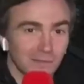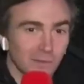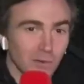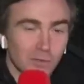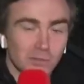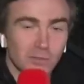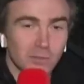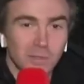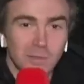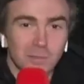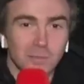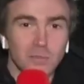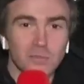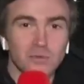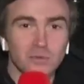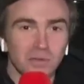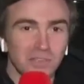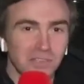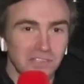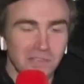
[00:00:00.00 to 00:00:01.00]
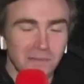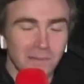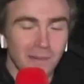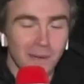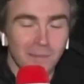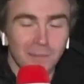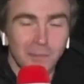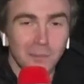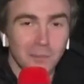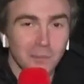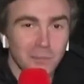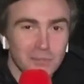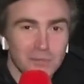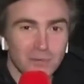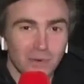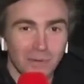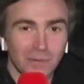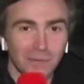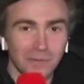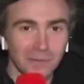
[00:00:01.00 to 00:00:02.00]
Non, je lui ai dit bonsoir Didier, il m'a répondu
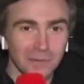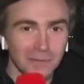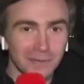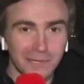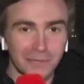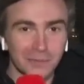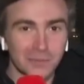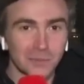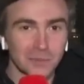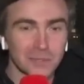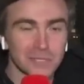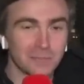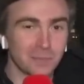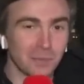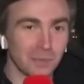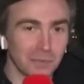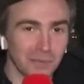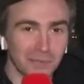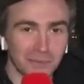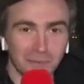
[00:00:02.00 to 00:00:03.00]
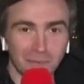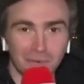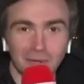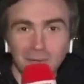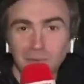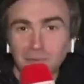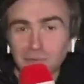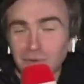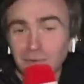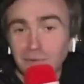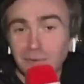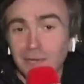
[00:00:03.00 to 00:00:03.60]
bonsoir, donc euh, il est toujours aussi poli, donc on est content.